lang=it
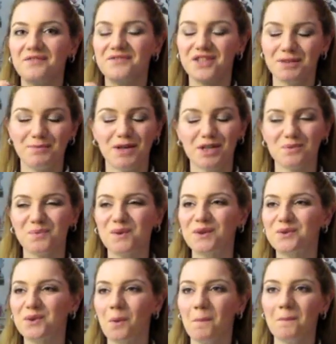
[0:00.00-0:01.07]
ci piace
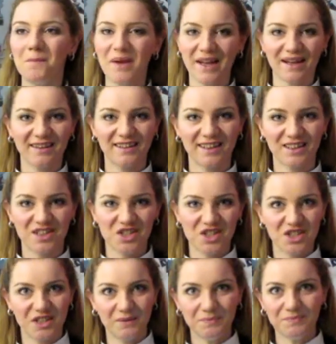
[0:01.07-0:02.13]
molto
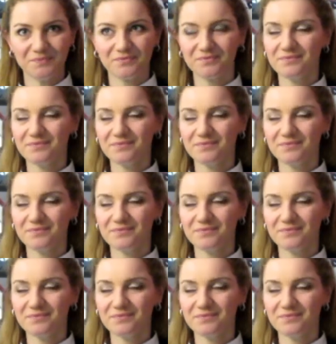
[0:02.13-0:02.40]
perderci